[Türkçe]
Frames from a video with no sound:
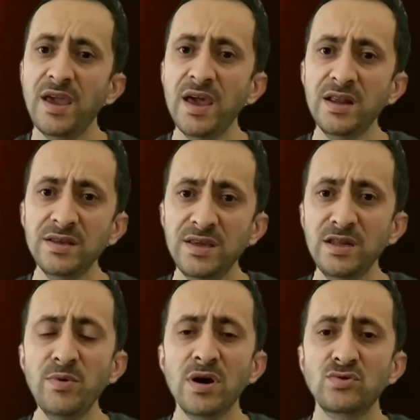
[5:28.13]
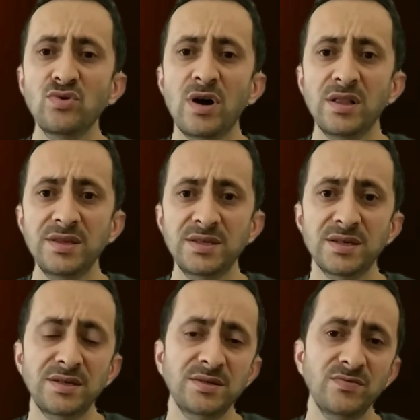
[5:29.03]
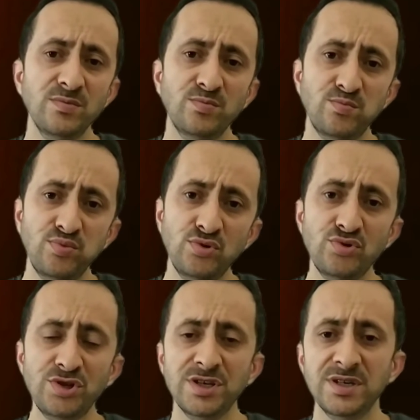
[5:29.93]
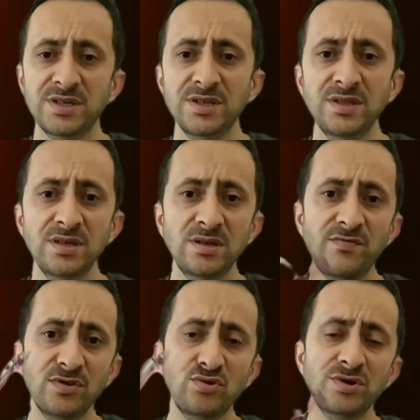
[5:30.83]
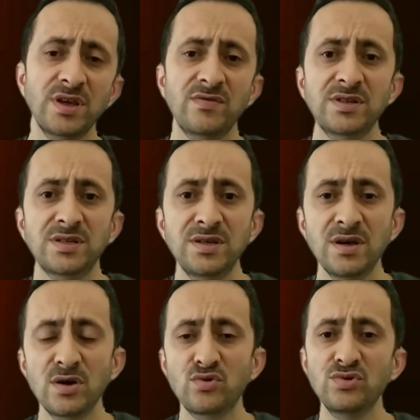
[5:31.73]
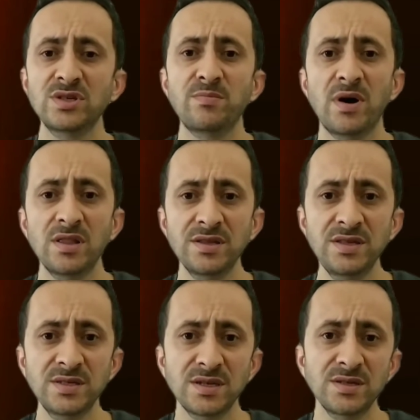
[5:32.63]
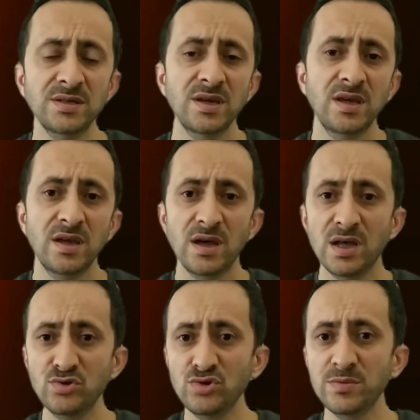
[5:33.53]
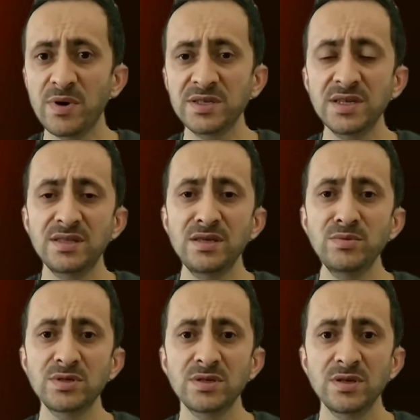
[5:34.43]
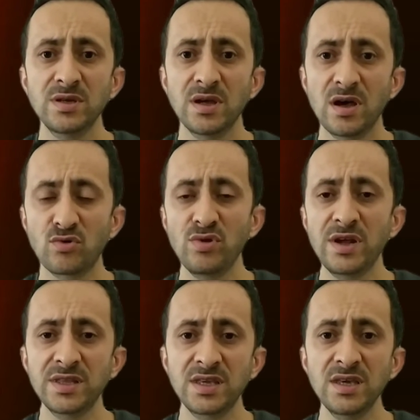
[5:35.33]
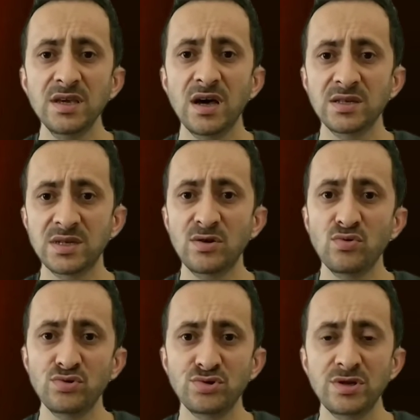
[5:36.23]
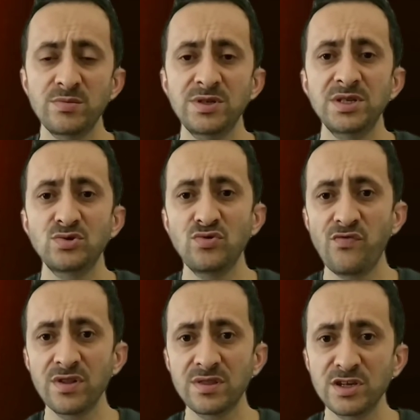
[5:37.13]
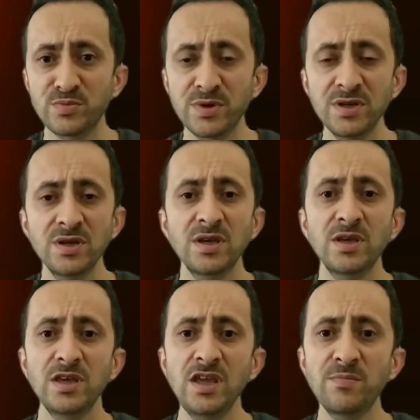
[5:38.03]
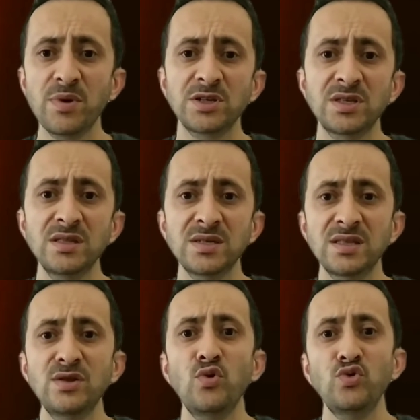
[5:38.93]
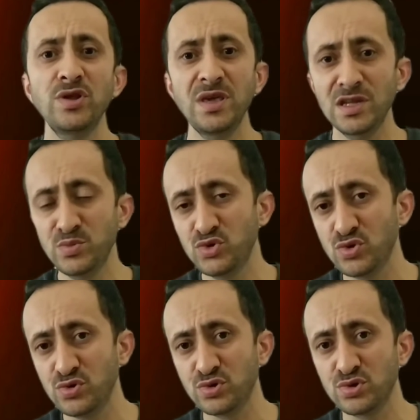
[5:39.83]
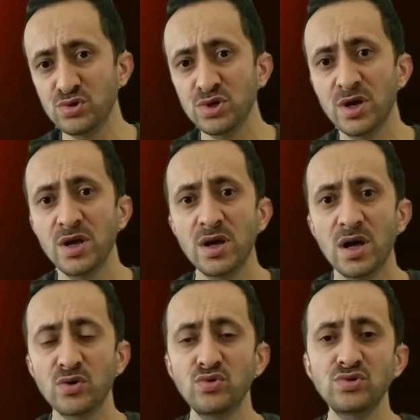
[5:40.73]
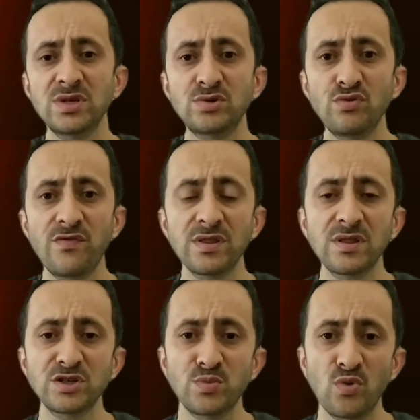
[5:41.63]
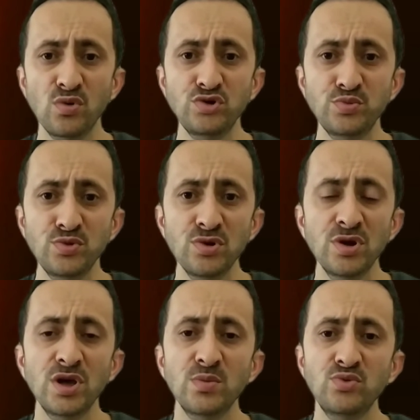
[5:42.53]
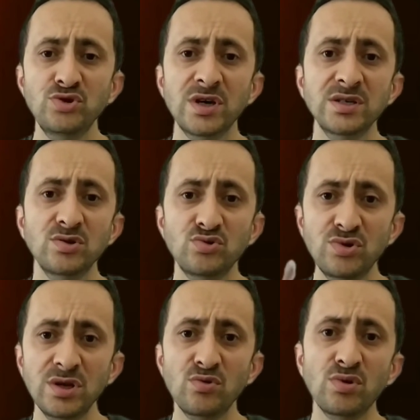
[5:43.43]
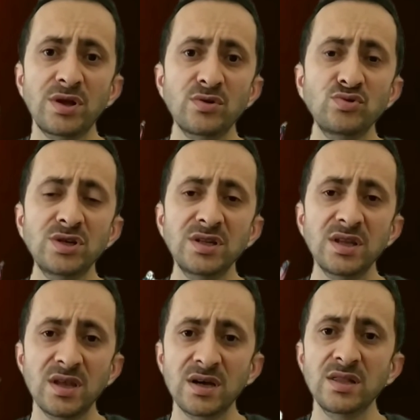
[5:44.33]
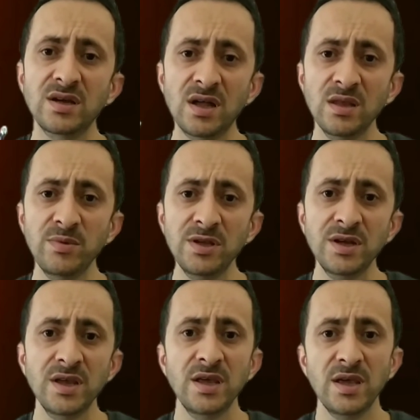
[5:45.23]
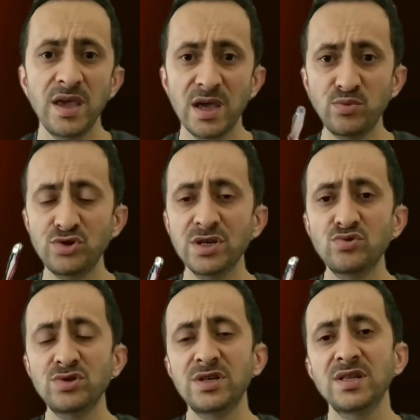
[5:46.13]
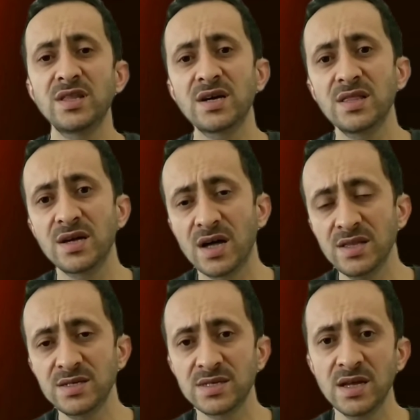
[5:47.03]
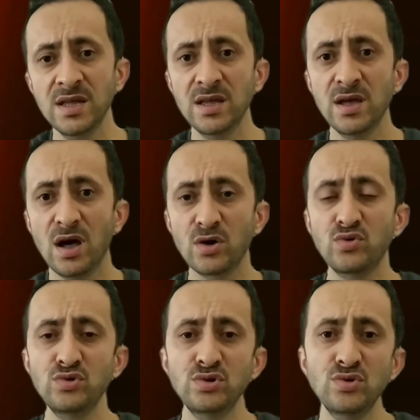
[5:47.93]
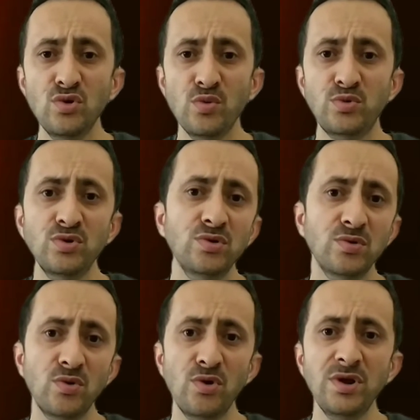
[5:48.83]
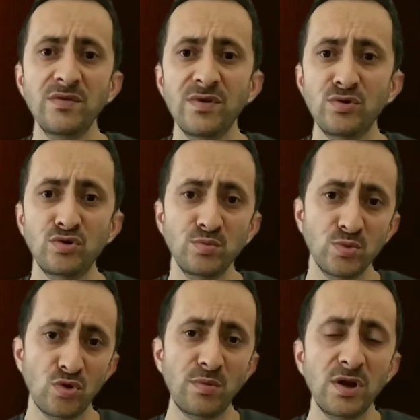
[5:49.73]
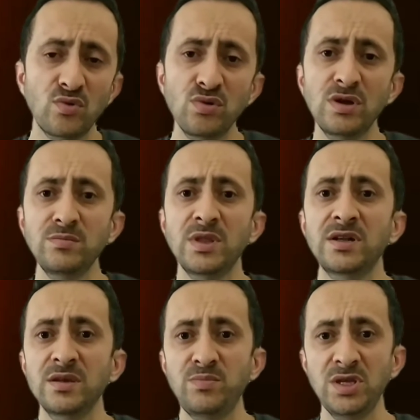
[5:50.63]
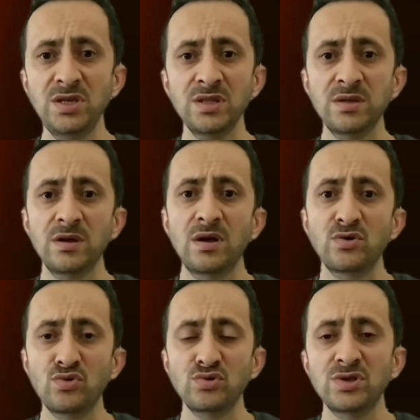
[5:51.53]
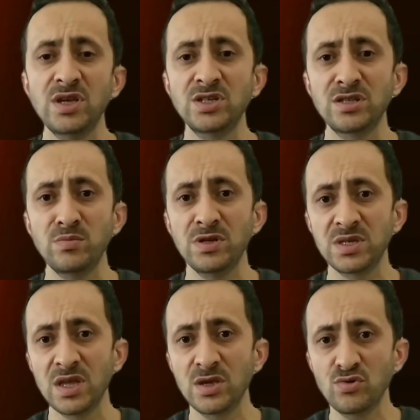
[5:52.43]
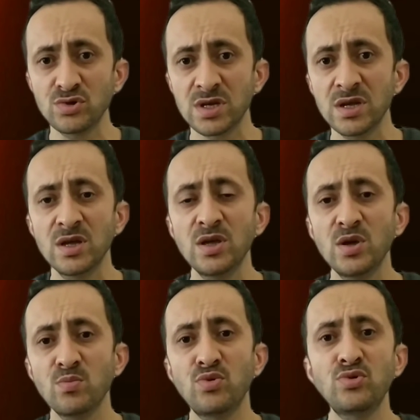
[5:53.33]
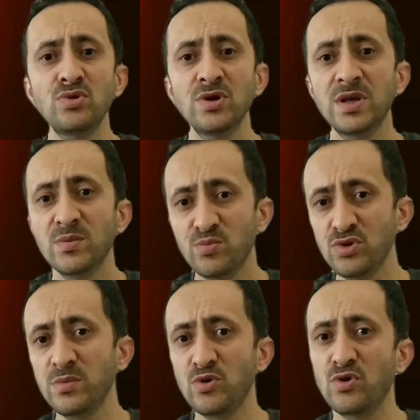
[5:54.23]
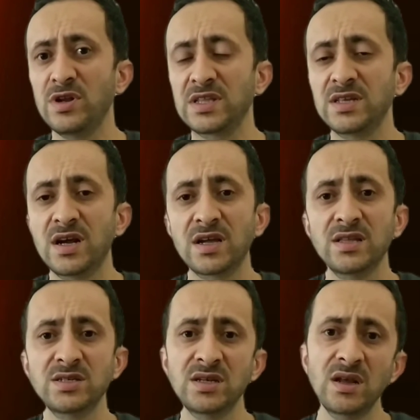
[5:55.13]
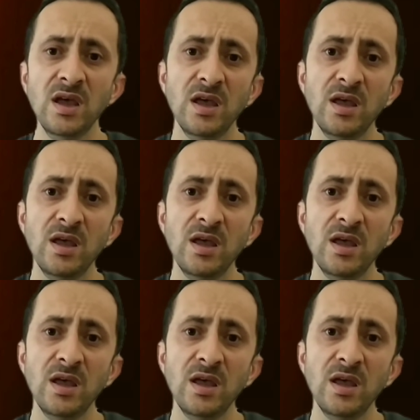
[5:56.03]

Eğer yeni bir akü aldıysanız ve bu tür cihazı desilfatör devresini akünüze bağladıysanız az önce bahsettiğimiz akülerdeki hasar oluşturabilecek sülfatlaşmayı ilk baştan zaten önüne geçmiş oluyorsunuz. Akünüzde sülfatlaşma oluşmuyor bu cihaz sürekli olarak üzerinde takılı kalabilir. Eğer bu cihaz üzerinde takılı kalırsa akünüzün ömrü örnek veriyorum normal kullanımlarda 1 yılda akünüzü değiştirmeniz gerekiyorsa bunu bu da bir örnektir arkadaşlar.